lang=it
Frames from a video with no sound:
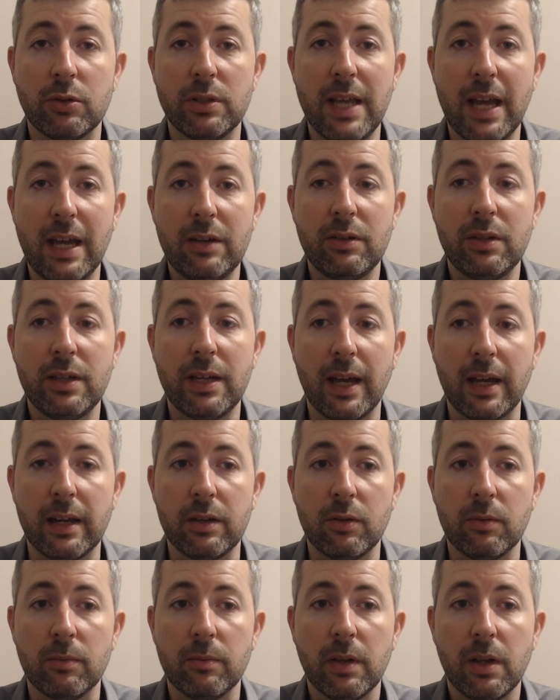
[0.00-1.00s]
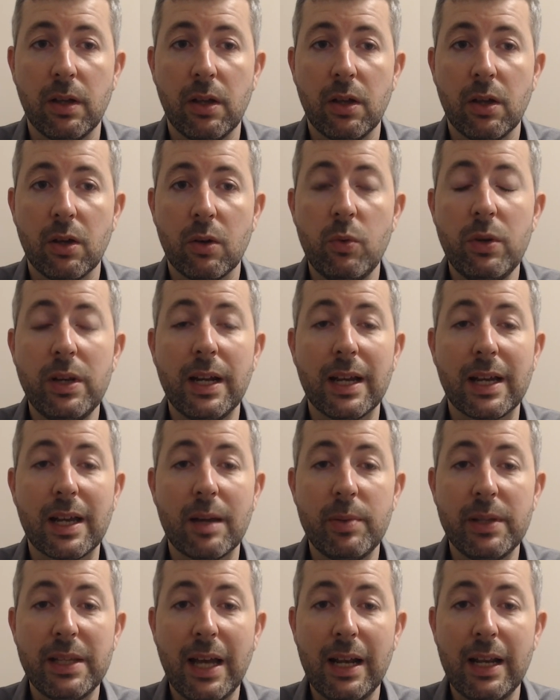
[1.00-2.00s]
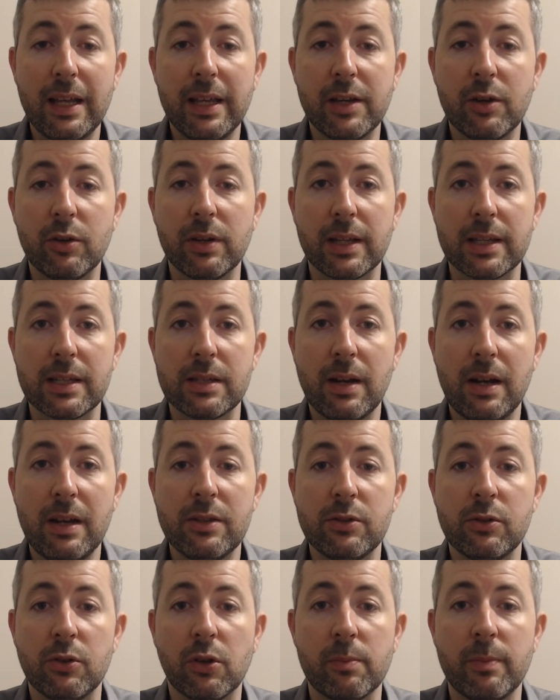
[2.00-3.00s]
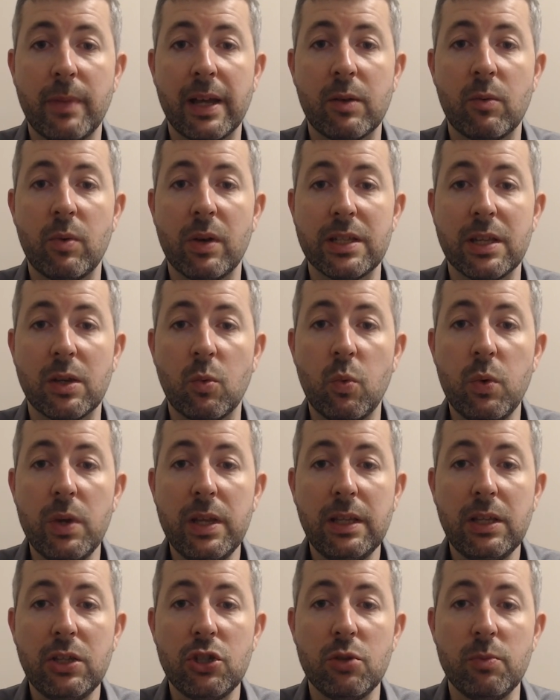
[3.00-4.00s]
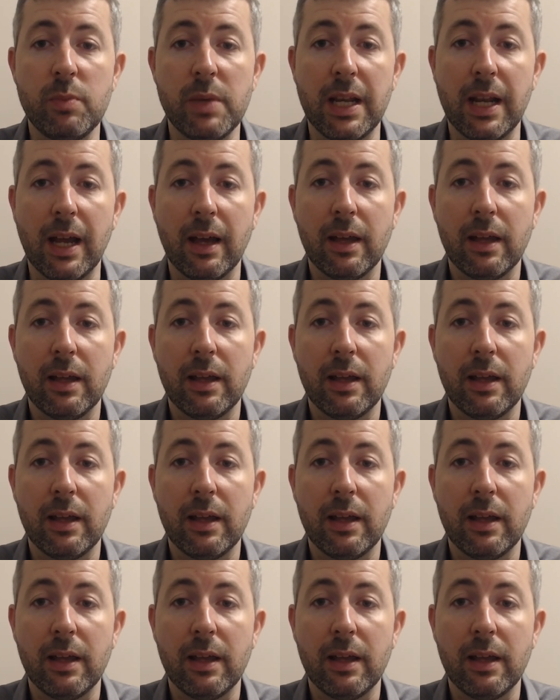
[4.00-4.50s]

di anno in anno. Qui nella capitale i connazionali sono ormai quasi 15.000